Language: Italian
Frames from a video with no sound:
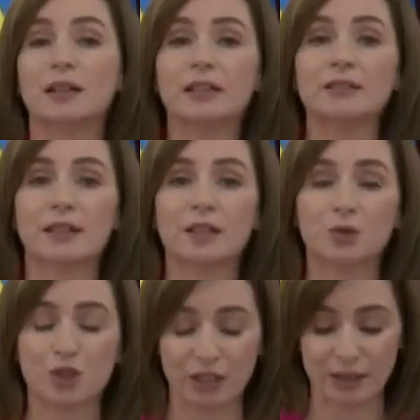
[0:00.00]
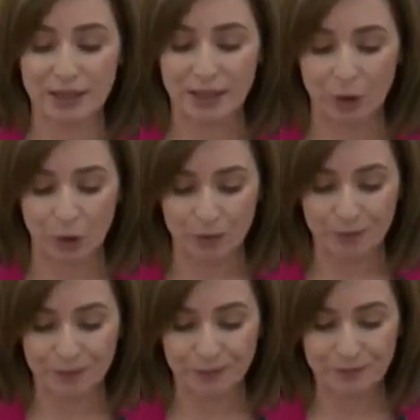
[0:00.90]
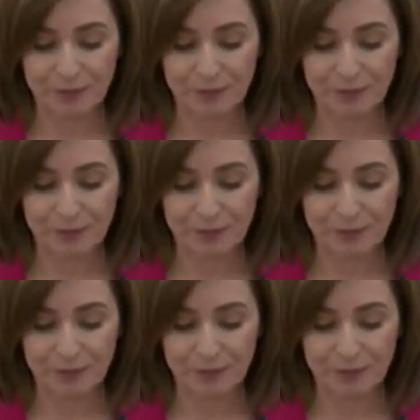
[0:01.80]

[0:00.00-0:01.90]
nei quattro anni di presidenza.